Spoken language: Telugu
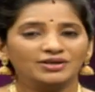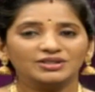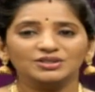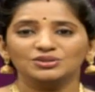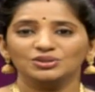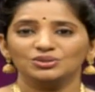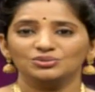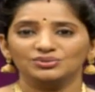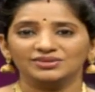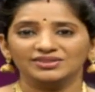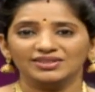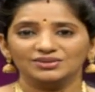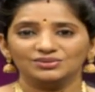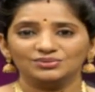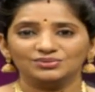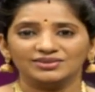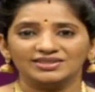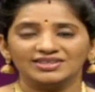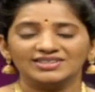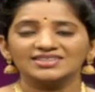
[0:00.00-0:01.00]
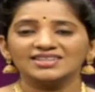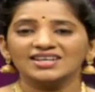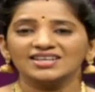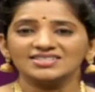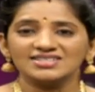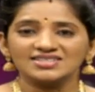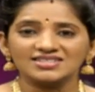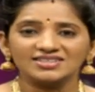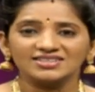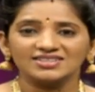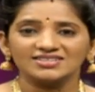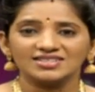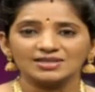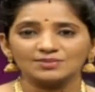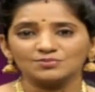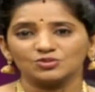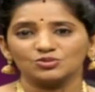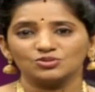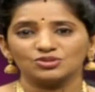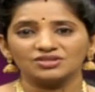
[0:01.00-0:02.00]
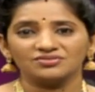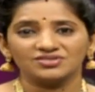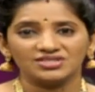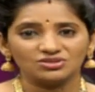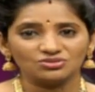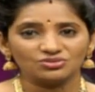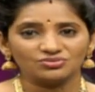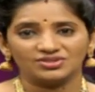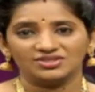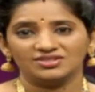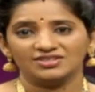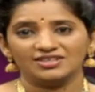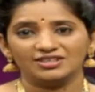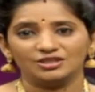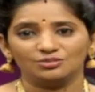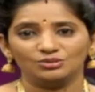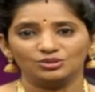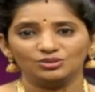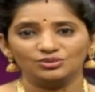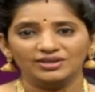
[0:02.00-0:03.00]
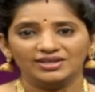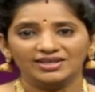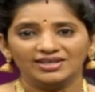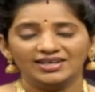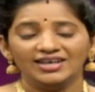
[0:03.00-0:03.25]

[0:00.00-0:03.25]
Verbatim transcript: మనతో ఉన్నారు రాష్ట్రీయ సంస్కృత విశ్వవిద్యాలయంలో